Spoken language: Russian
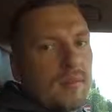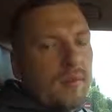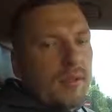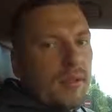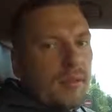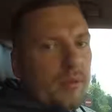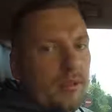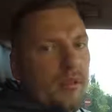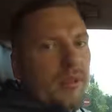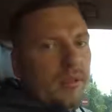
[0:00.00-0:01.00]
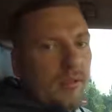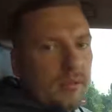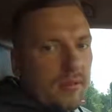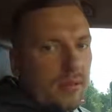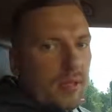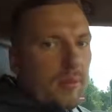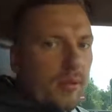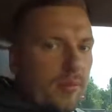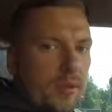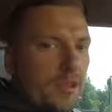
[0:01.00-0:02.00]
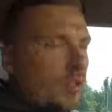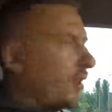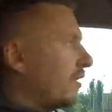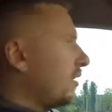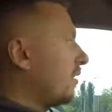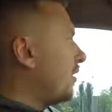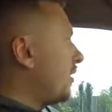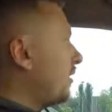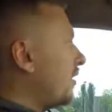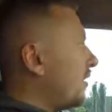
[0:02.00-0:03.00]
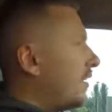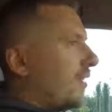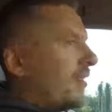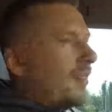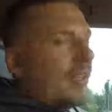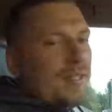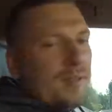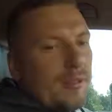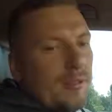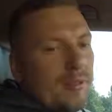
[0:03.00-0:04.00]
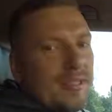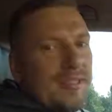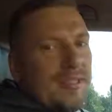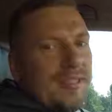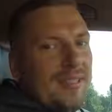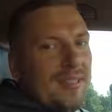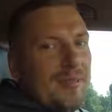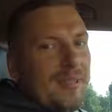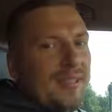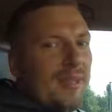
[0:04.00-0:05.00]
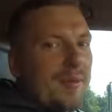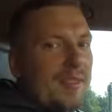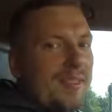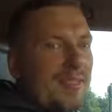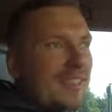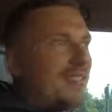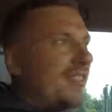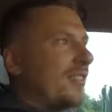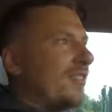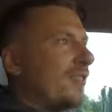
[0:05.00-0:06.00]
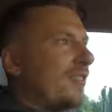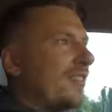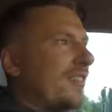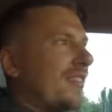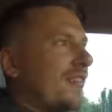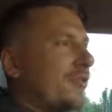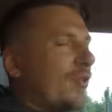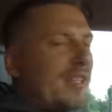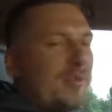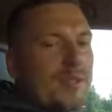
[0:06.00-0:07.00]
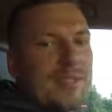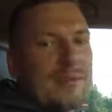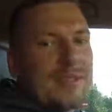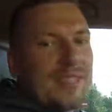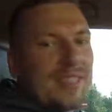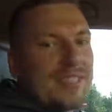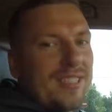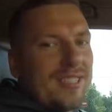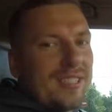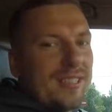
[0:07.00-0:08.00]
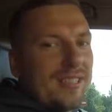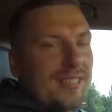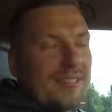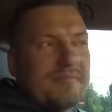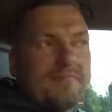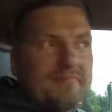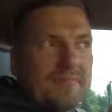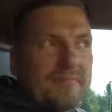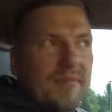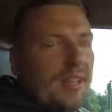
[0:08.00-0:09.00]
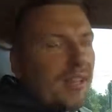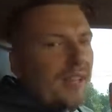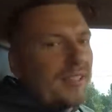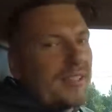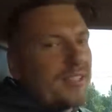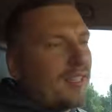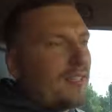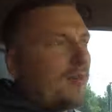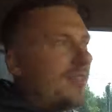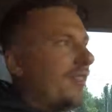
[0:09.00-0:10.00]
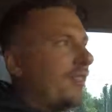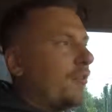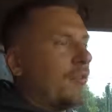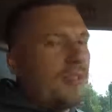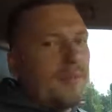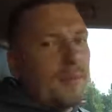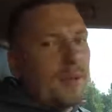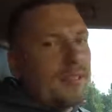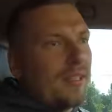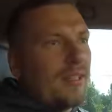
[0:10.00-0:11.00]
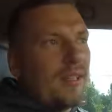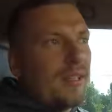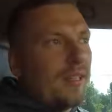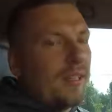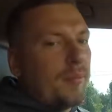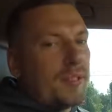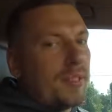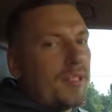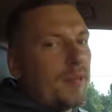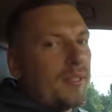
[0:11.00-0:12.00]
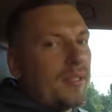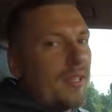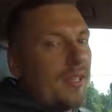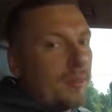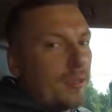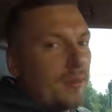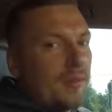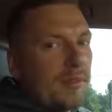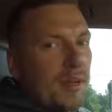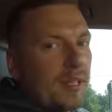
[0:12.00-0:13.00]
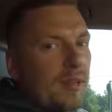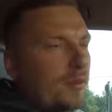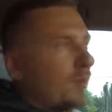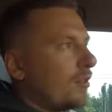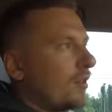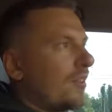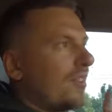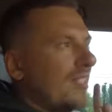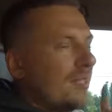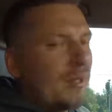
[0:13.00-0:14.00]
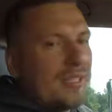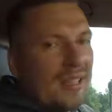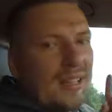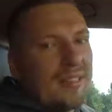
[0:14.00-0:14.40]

Привет, привет, друзья подписчики. Я так смотрю по статистике, по динамике своих видео, вот э, влоги почему-то начали заходить. Реально начали смотреть их очень внимательно и, и писать комментарии. Почему внимательно? Потому что несмотря